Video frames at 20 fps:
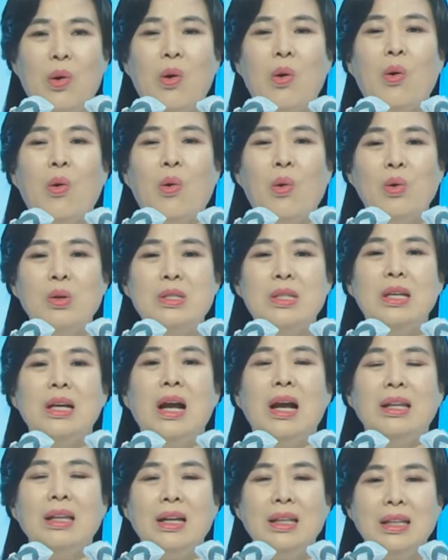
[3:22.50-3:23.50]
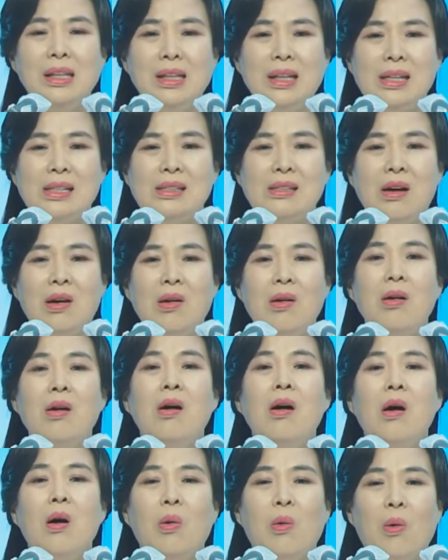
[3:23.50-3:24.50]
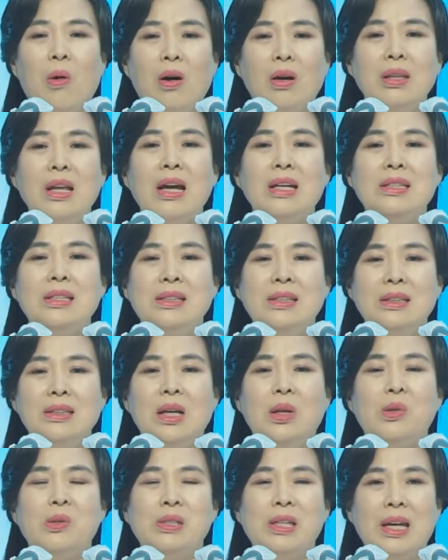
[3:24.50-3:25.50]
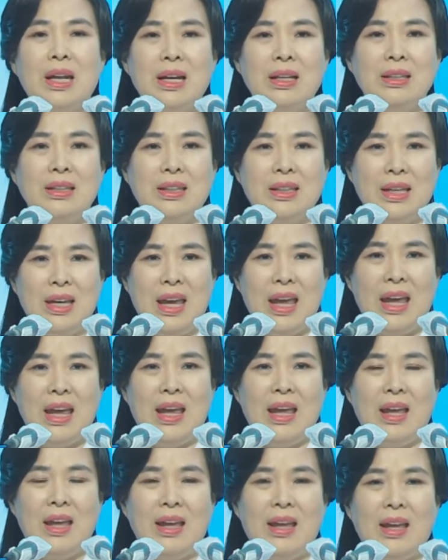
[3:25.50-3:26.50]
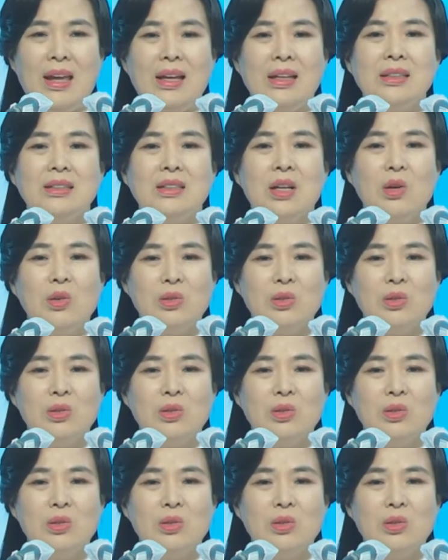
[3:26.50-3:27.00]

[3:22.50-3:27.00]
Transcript: 他们在这地上舍己，全然遵从了神的旨意，